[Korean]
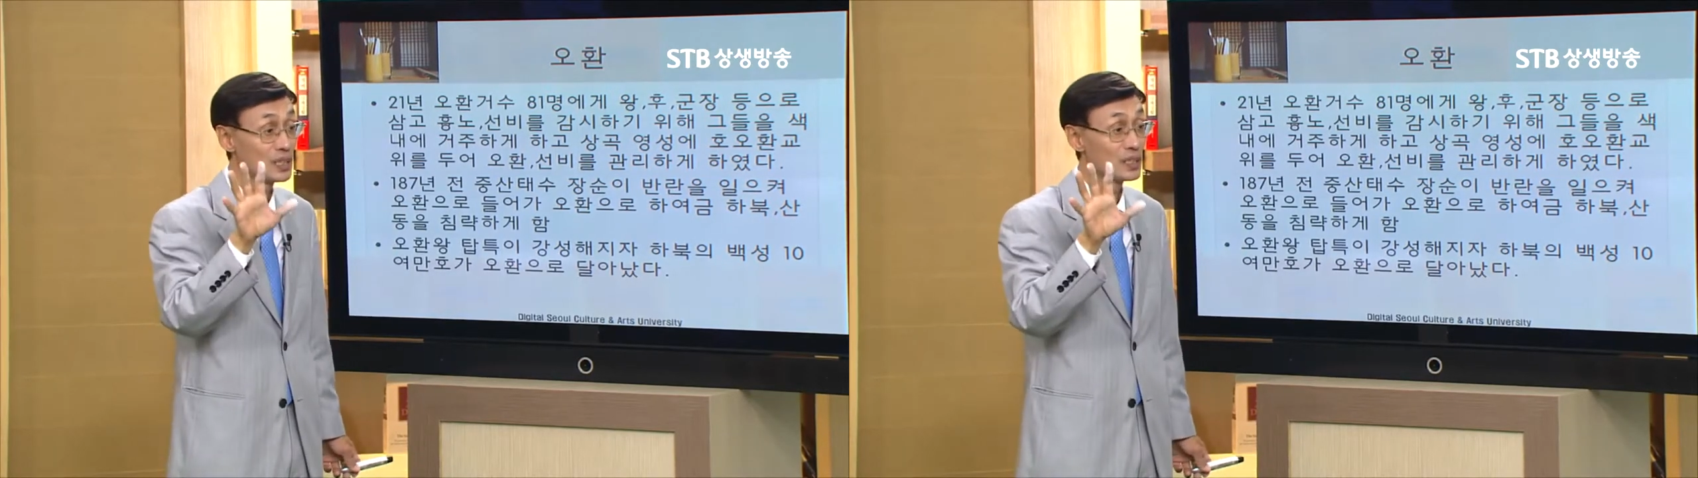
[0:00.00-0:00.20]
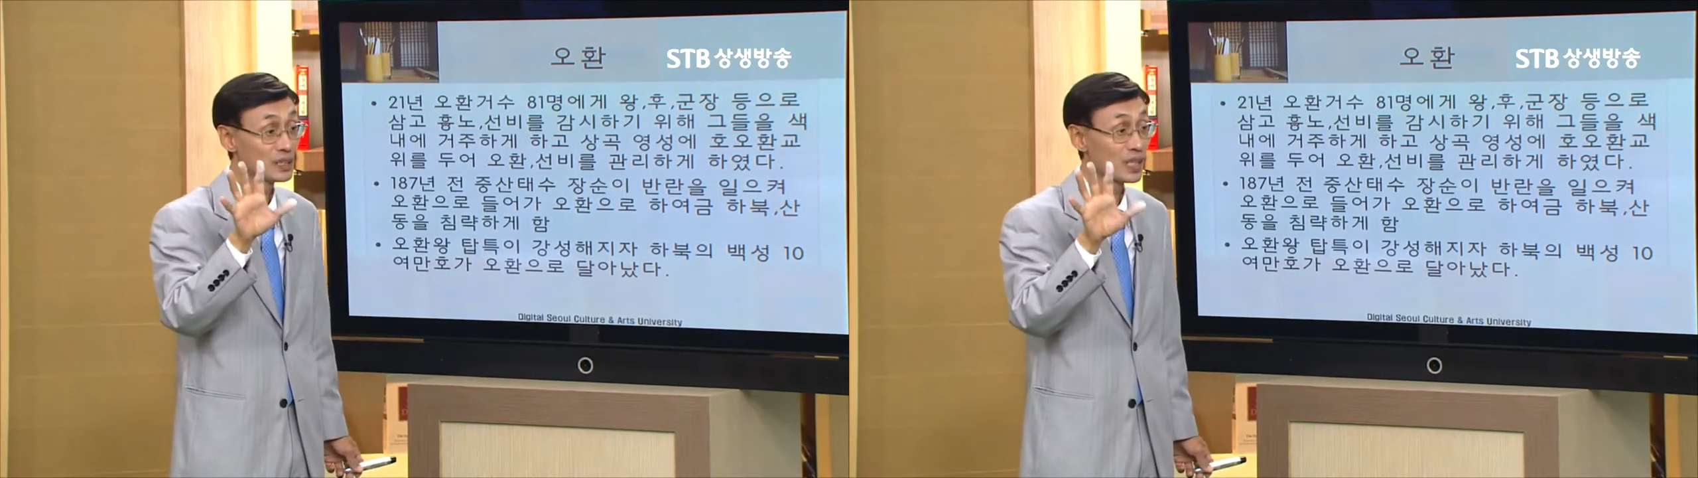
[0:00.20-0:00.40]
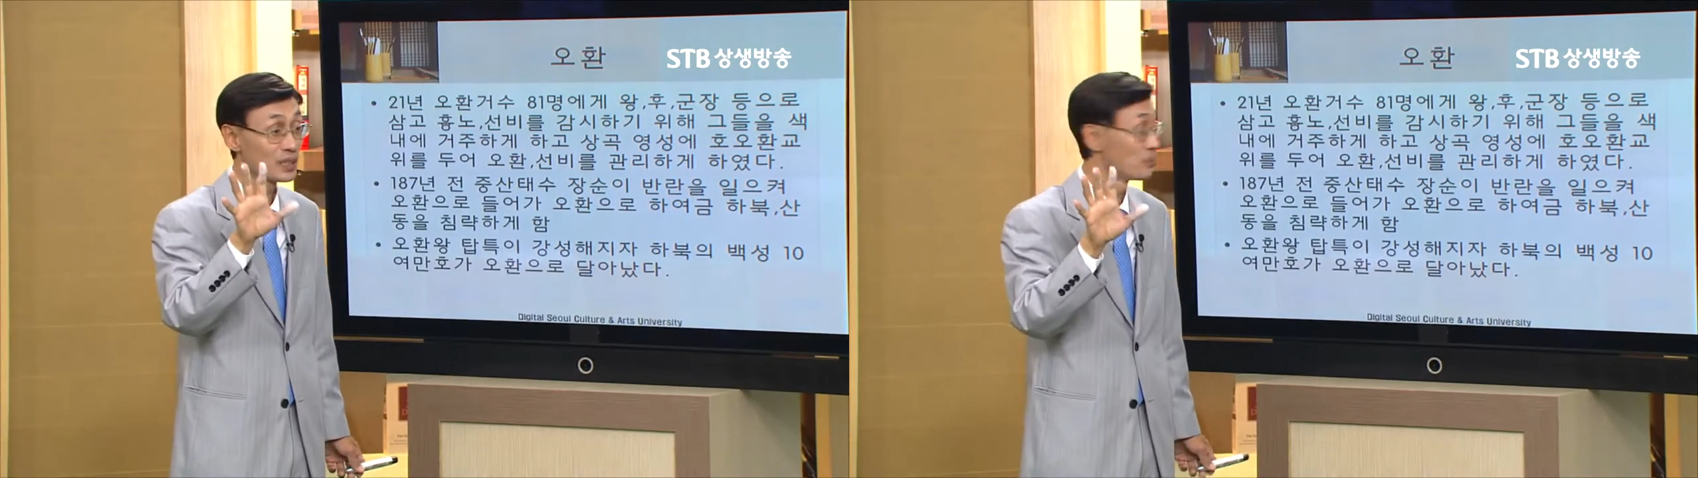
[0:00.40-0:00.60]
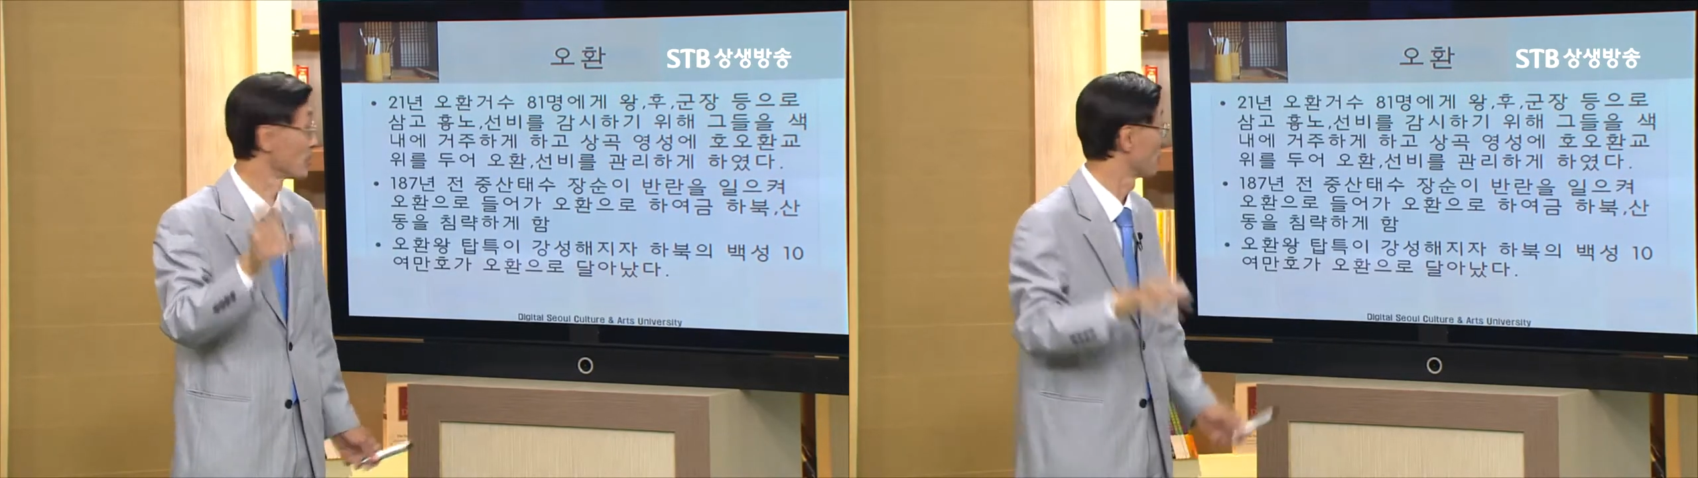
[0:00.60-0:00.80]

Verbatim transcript: 있는 땅입니다.